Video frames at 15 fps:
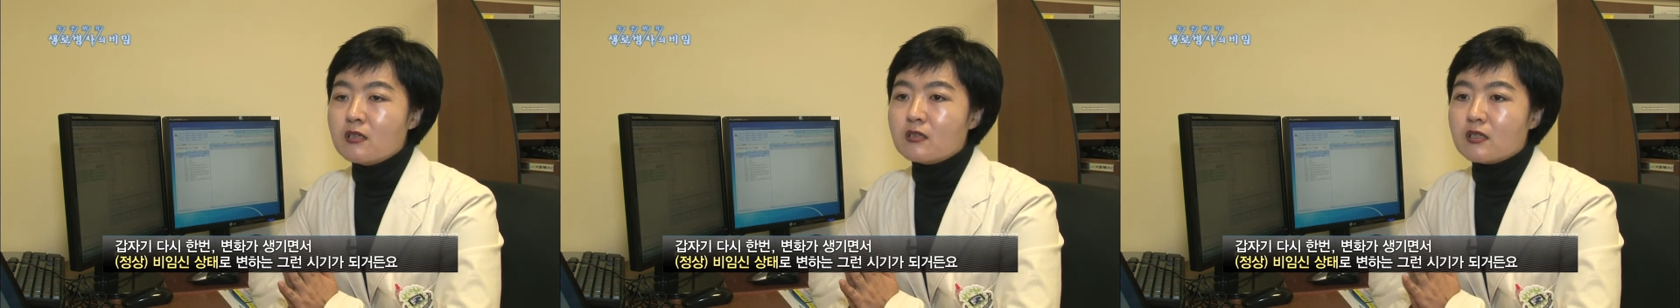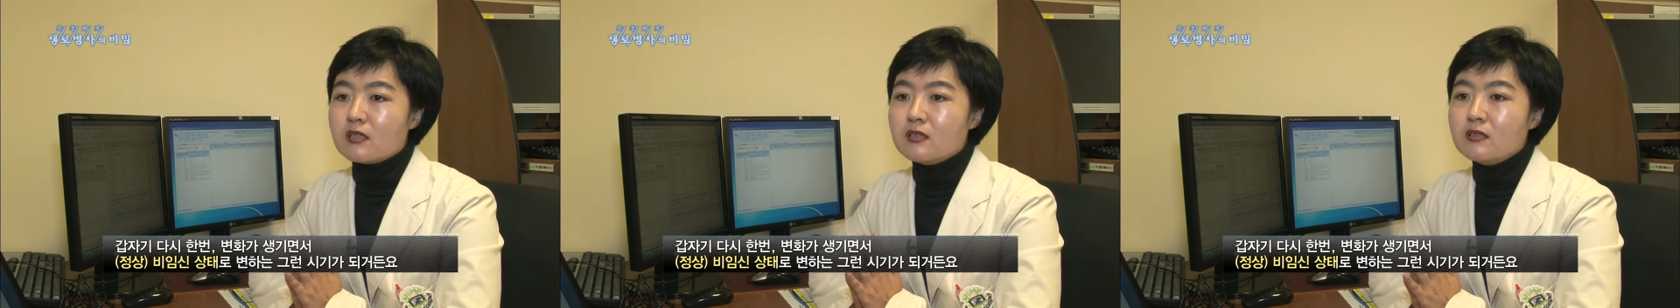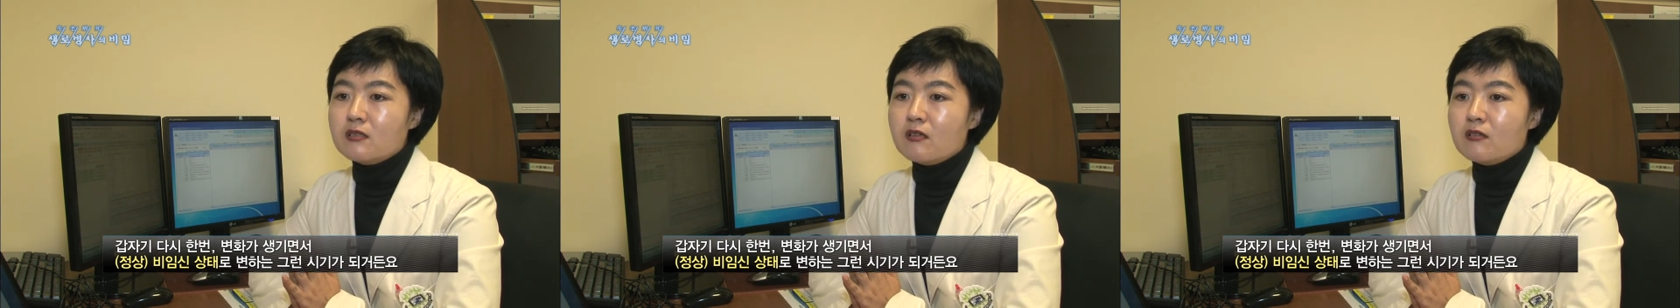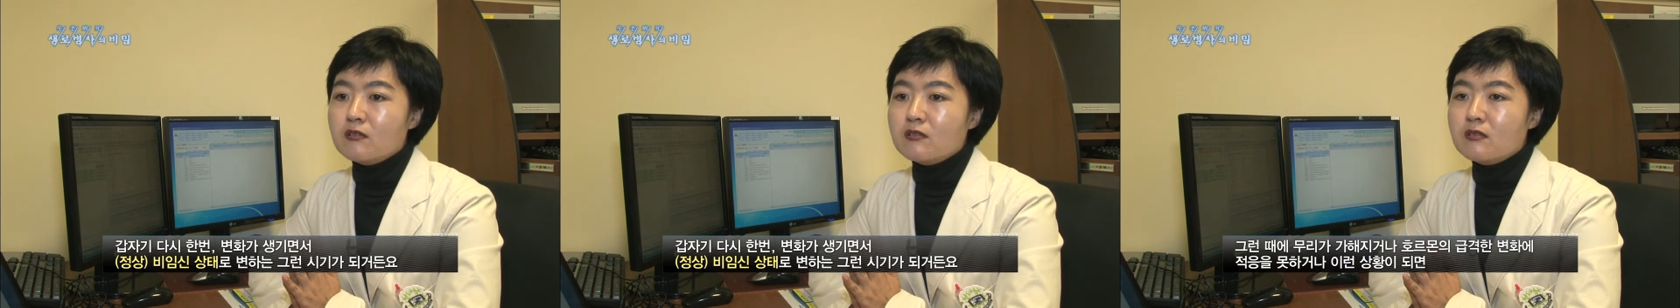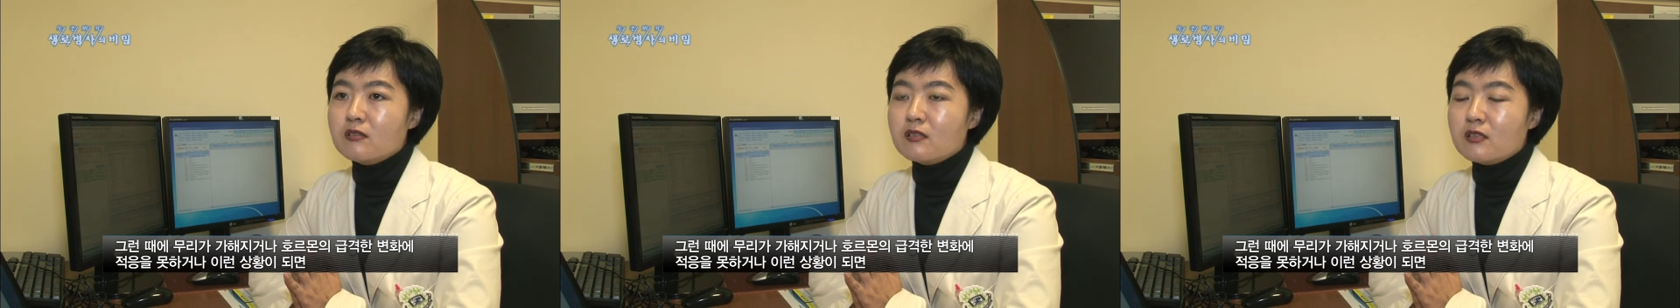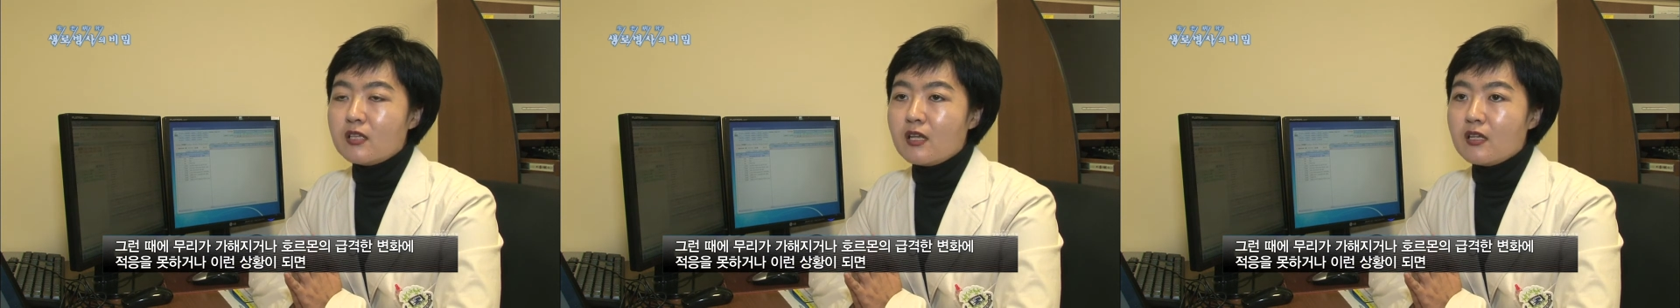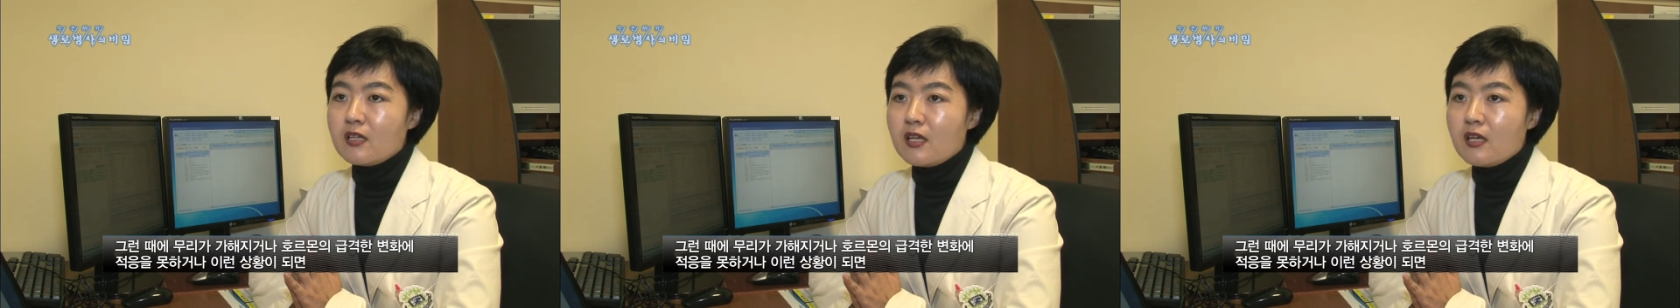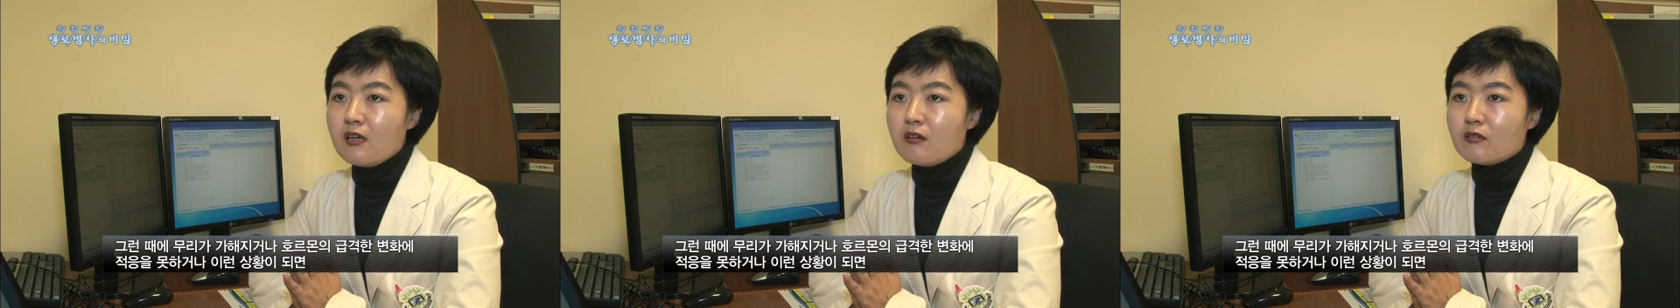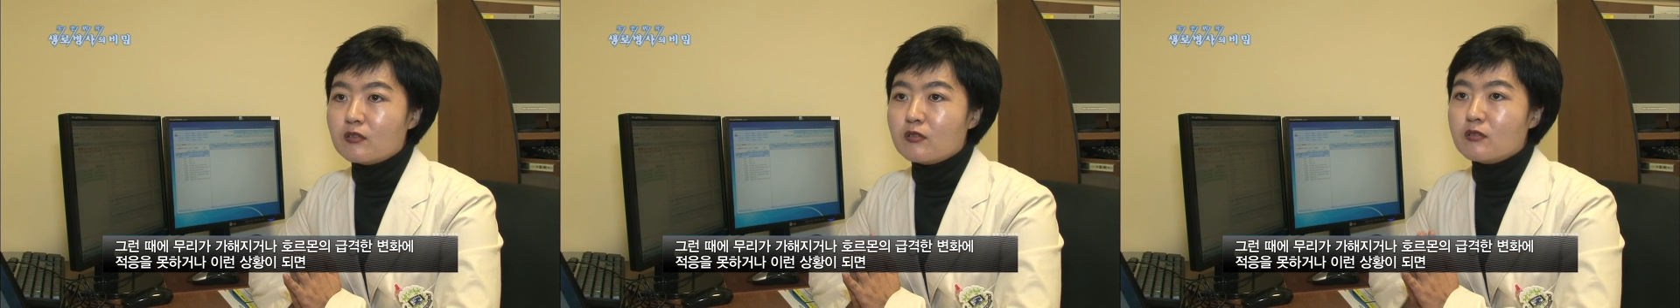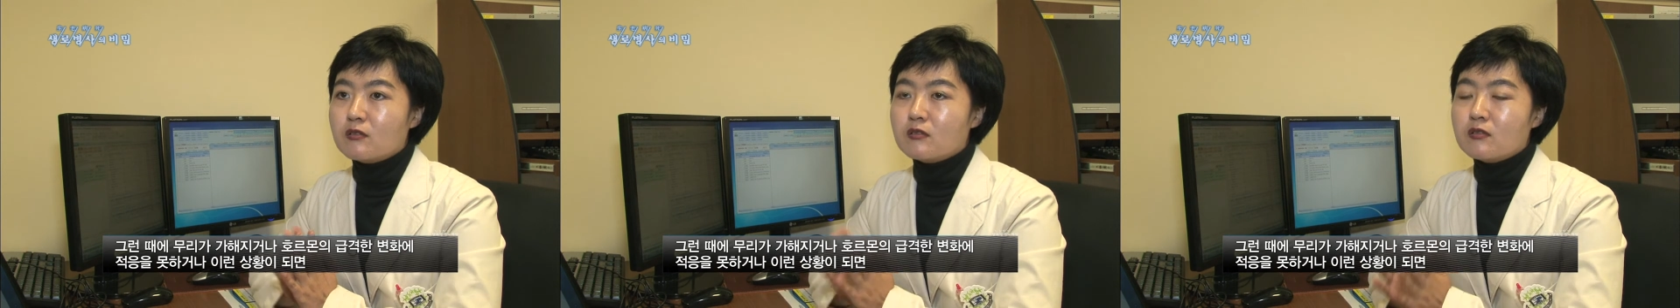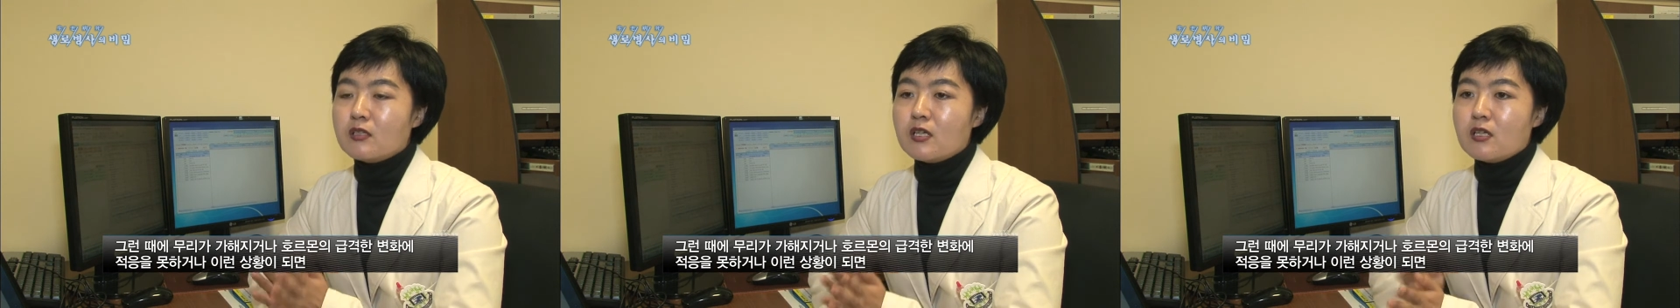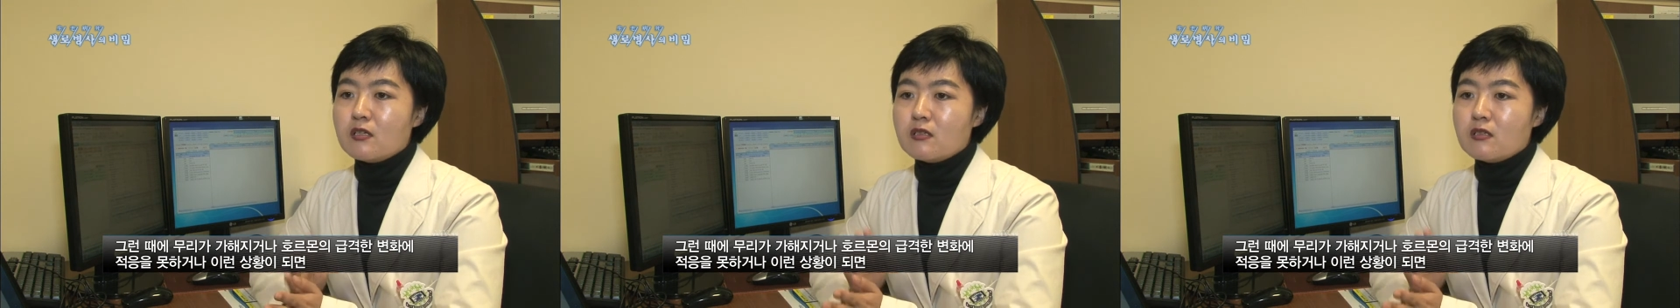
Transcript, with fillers: 근데 그런 때에 어떤